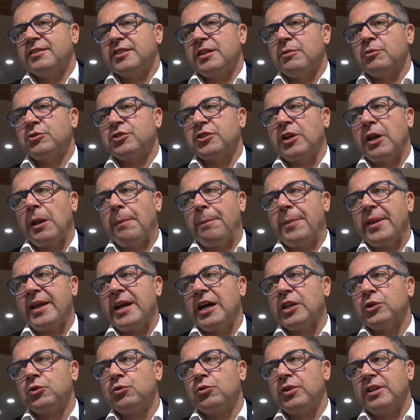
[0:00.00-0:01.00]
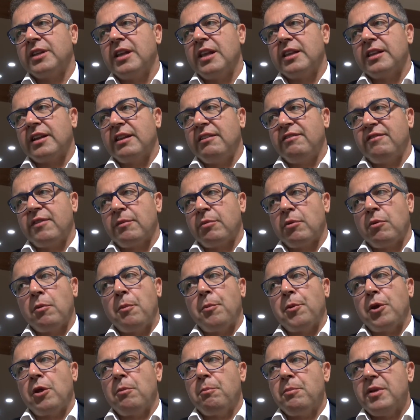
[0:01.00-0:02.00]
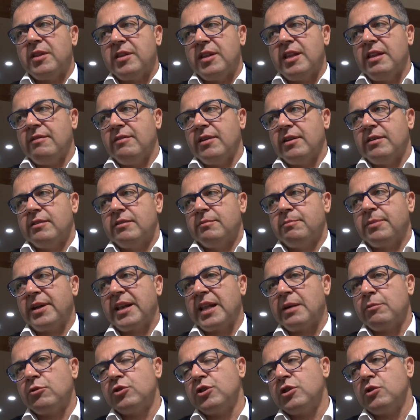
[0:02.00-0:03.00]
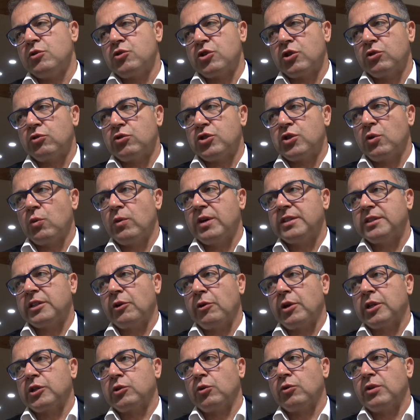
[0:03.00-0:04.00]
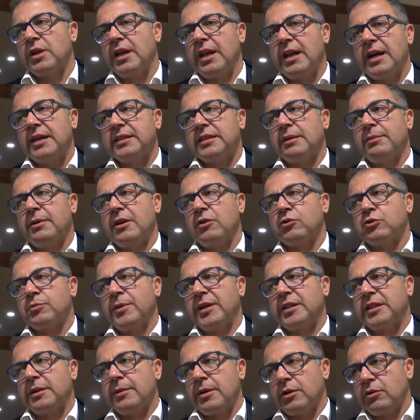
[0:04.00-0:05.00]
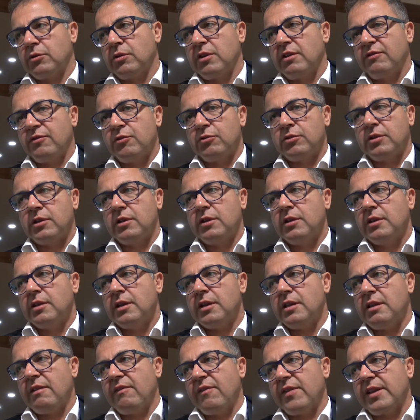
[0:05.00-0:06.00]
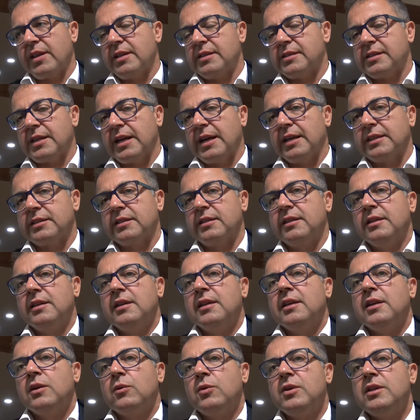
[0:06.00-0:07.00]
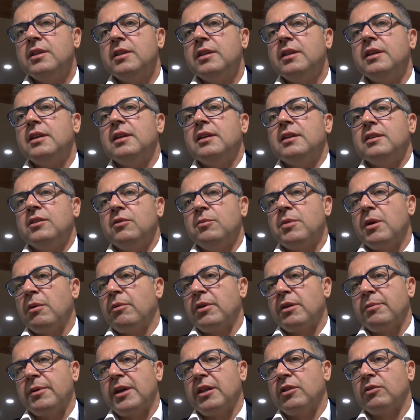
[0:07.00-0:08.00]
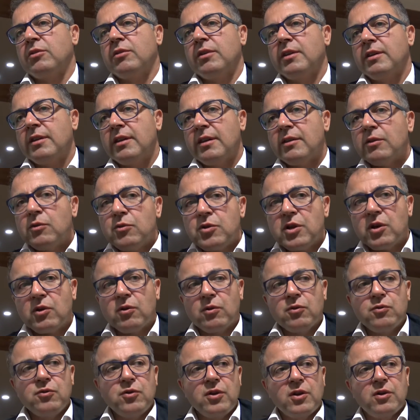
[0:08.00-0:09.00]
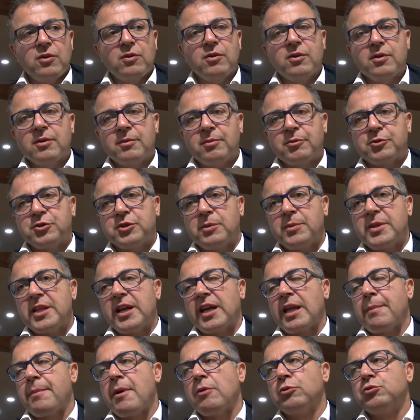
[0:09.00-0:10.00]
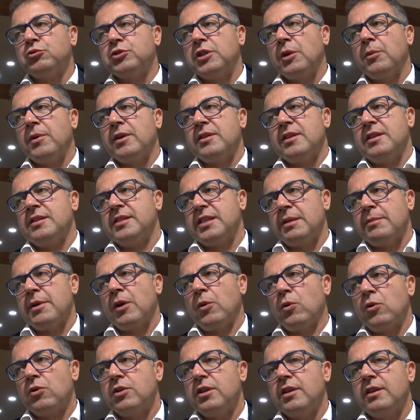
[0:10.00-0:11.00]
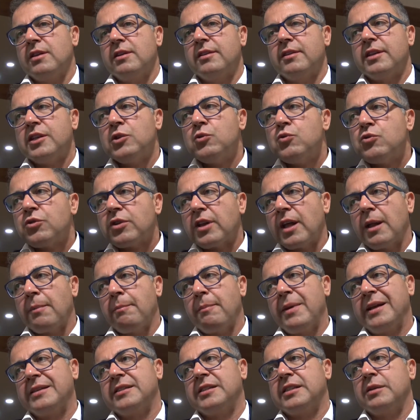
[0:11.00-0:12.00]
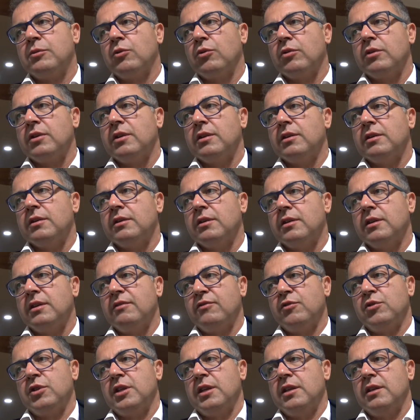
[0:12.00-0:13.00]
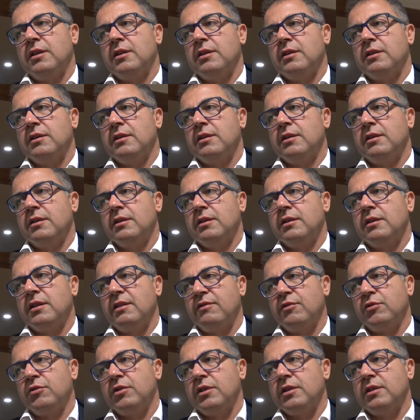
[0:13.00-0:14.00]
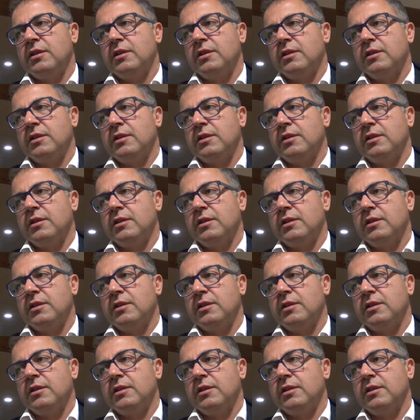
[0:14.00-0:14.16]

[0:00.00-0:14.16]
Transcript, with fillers: diciamo, stanno applicando ora delle tariffe proprio proibitive, parliamo di 250 euro a tonnellata per lo smaltimento dei rifiuti indifferenziati, quindi eh, dobbiamo, ripeto, eh, l'unica possibilità che abbiamo tutti quanti insieme è quella di ridurre al massimo i rifiuti, eh, rifiuti